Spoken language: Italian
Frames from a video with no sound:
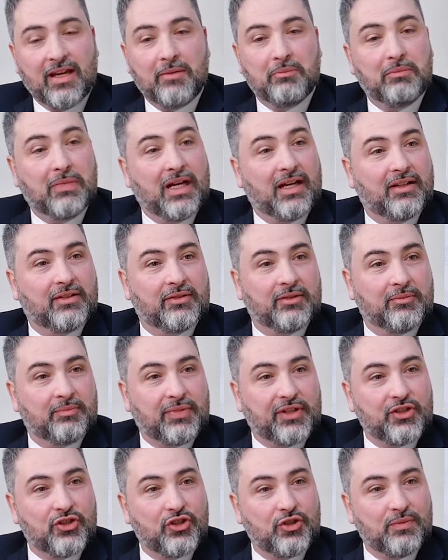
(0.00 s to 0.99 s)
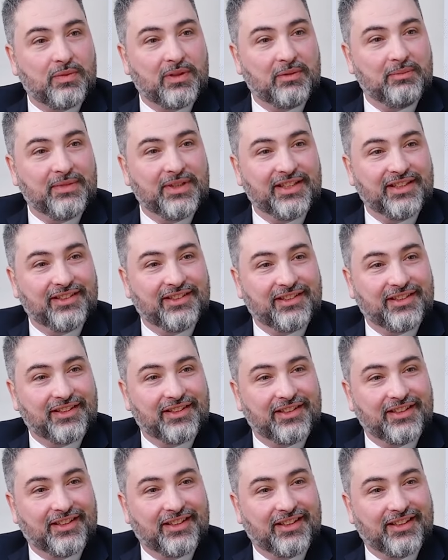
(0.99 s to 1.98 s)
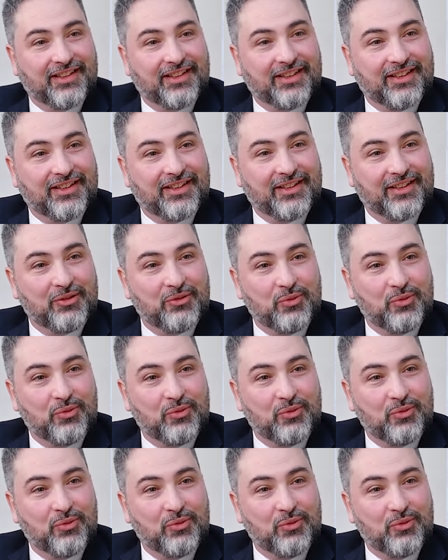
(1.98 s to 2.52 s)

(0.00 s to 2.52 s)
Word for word: Ma eh, principalmente eh,